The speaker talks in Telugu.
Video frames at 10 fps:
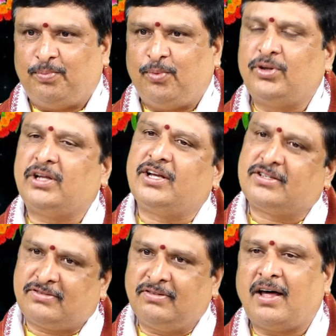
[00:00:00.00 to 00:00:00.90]
పూజ
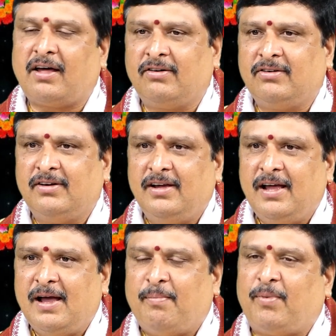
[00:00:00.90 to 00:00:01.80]
చేస్తున్నారో
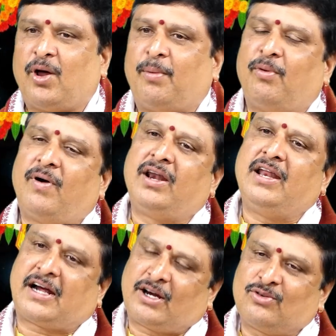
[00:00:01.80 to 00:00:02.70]
మనం అమ్మవారిని
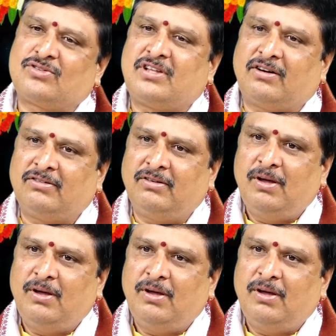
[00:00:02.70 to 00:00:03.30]
ఎక్కడ చూస్తాము